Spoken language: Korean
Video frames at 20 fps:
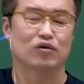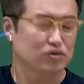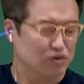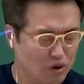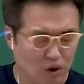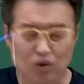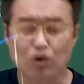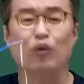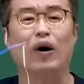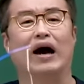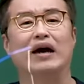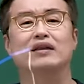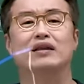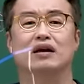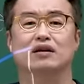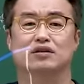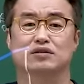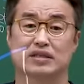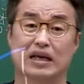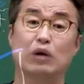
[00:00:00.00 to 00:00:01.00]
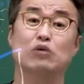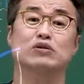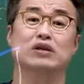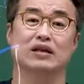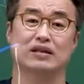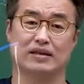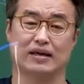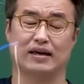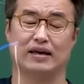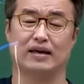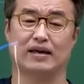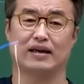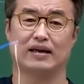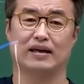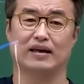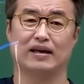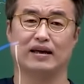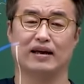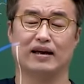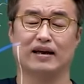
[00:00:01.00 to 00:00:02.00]
서로 왕이 되겠다 싸울 텐데.
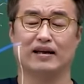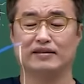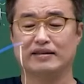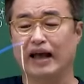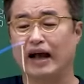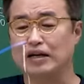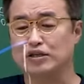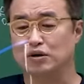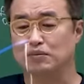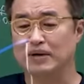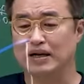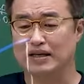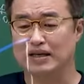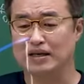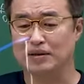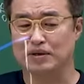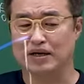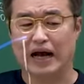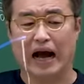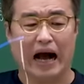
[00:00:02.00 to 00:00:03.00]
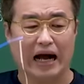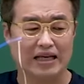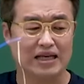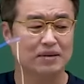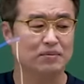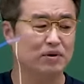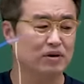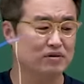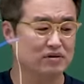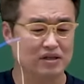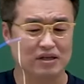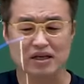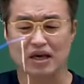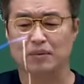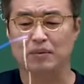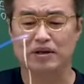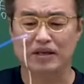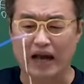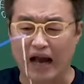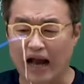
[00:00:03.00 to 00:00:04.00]
내가 정말 이 간이며
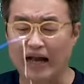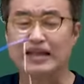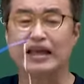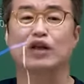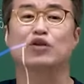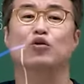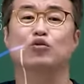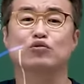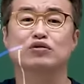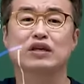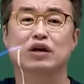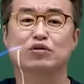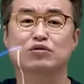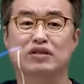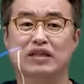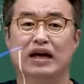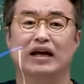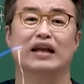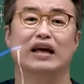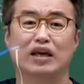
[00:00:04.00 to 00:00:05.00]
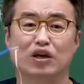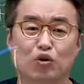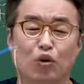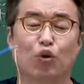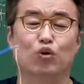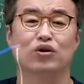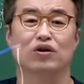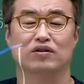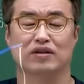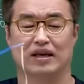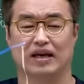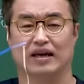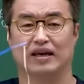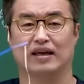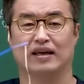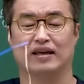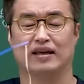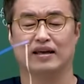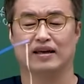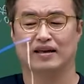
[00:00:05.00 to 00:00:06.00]
쓸기며 다 내놓고 세운 나라 이 고려인데
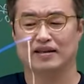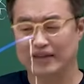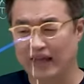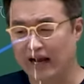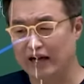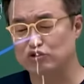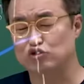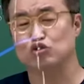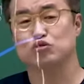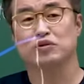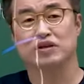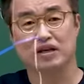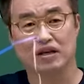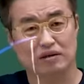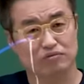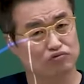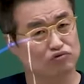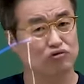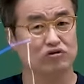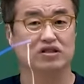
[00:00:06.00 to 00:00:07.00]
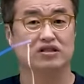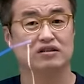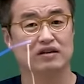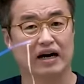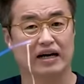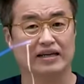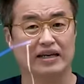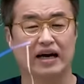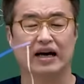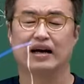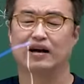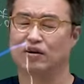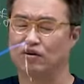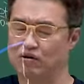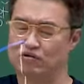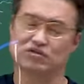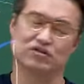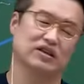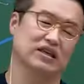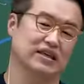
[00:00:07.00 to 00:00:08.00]
내가 죽으면 이게 또 무너지는 거 아니야?
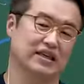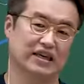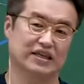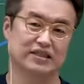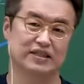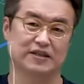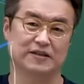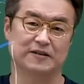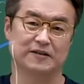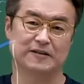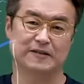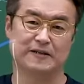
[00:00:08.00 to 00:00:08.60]
걱정이 있겠죠.